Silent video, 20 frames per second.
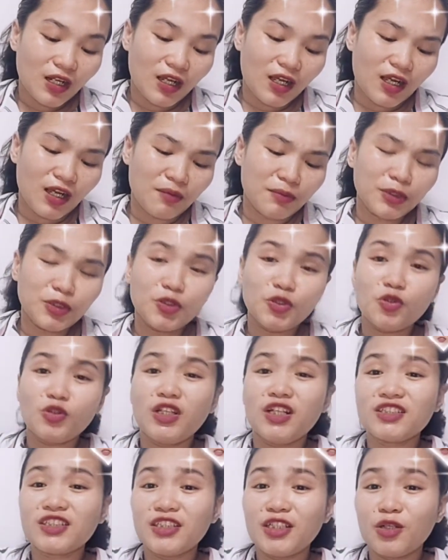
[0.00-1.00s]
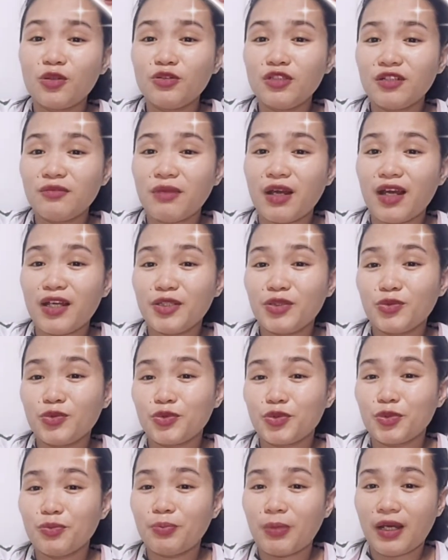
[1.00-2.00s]
uh, manonood lang din ako ng mga
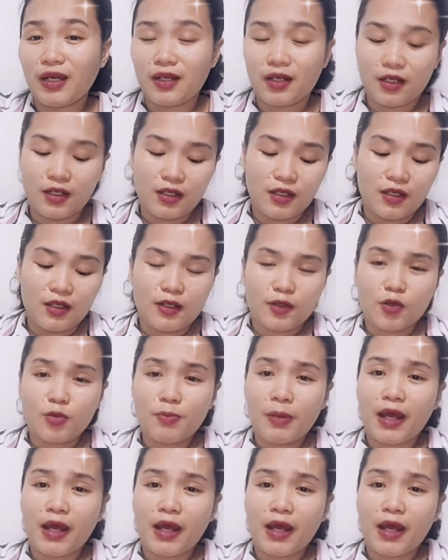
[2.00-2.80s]
YouTube para kung